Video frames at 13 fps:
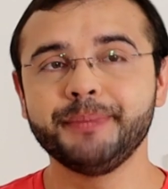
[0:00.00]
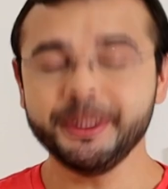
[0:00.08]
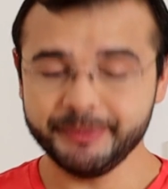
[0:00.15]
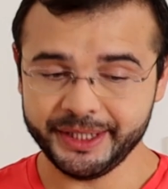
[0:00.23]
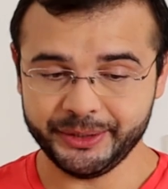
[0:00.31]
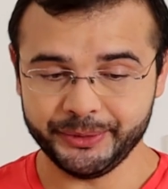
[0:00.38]

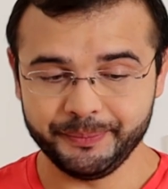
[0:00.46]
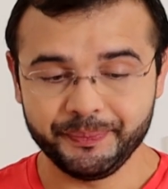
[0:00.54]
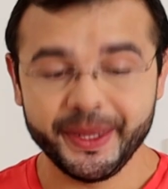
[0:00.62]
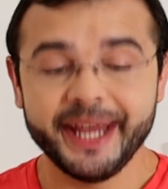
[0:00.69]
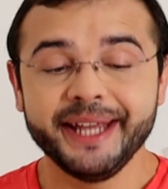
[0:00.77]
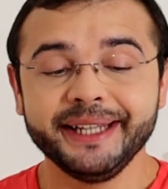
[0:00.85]
Primeiro,
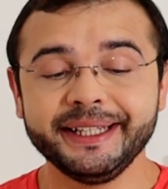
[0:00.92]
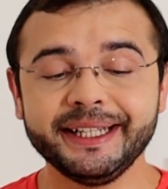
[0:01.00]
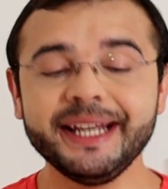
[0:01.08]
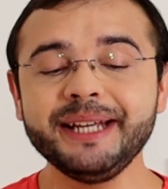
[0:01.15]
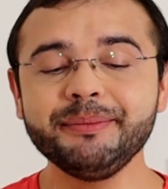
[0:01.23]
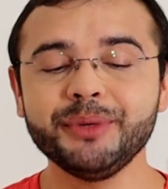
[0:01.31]

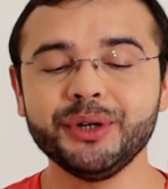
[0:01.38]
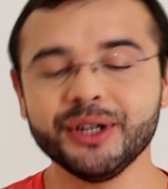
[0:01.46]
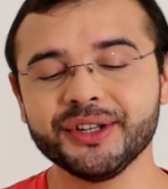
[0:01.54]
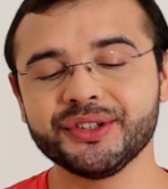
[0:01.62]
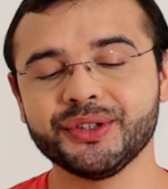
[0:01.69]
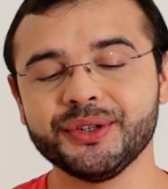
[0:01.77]
quem
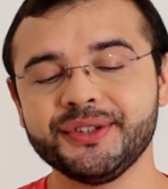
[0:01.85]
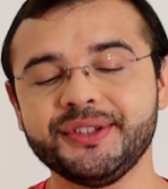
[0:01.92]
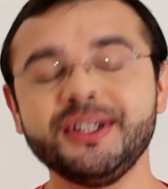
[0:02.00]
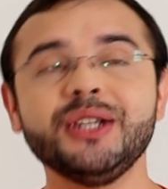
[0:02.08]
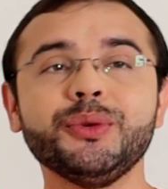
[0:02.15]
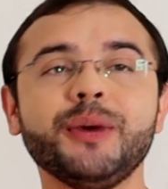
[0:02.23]
mora
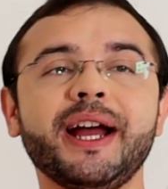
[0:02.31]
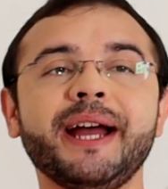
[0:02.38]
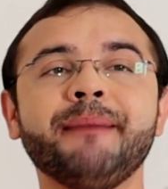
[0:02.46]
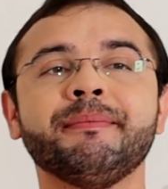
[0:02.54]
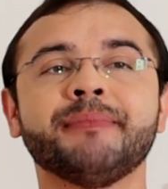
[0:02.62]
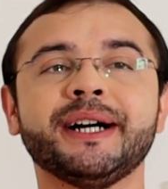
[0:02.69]
sozinho
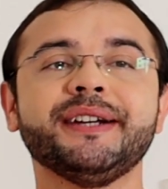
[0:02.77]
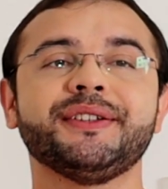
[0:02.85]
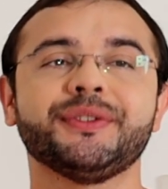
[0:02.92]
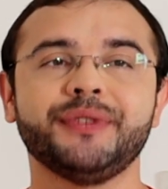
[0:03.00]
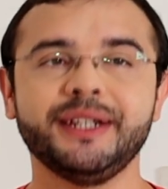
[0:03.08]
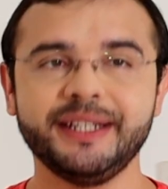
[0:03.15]
é
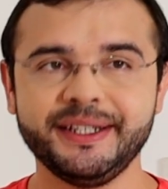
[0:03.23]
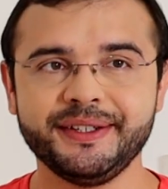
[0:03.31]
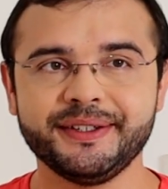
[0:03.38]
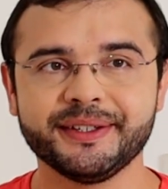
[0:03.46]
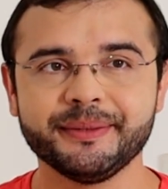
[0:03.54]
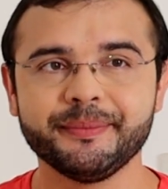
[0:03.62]
mais
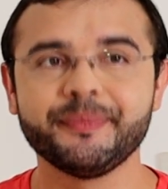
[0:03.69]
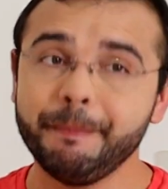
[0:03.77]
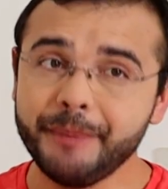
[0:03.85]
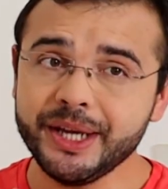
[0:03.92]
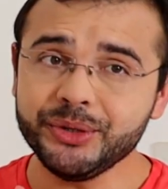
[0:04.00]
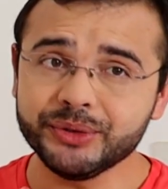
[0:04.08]
feliz.
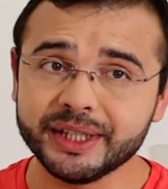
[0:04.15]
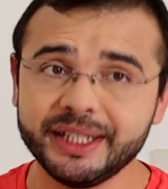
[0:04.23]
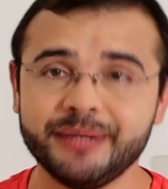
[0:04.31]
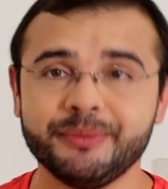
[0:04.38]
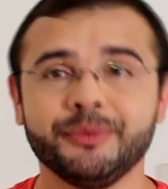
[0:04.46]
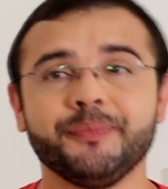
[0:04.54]
Meio
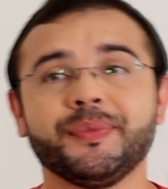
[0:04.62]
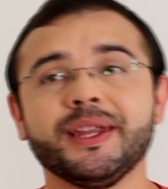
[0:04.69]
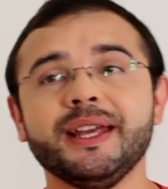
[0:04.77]
termo.